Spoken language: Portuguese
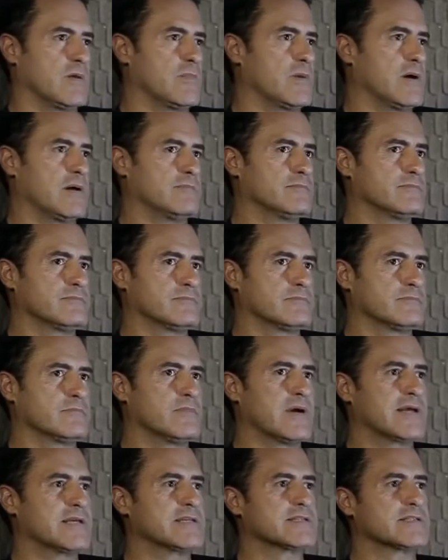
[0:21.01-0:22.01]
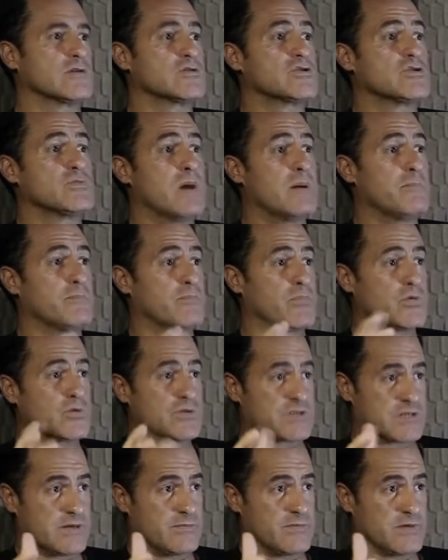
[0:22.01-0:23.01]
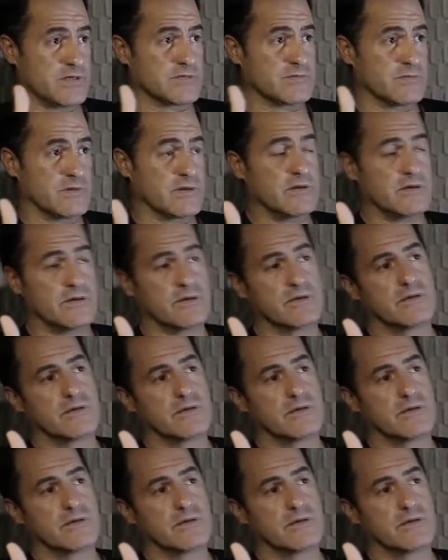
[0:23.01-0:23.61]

Uma, uma questão de uma busca mesmo, né?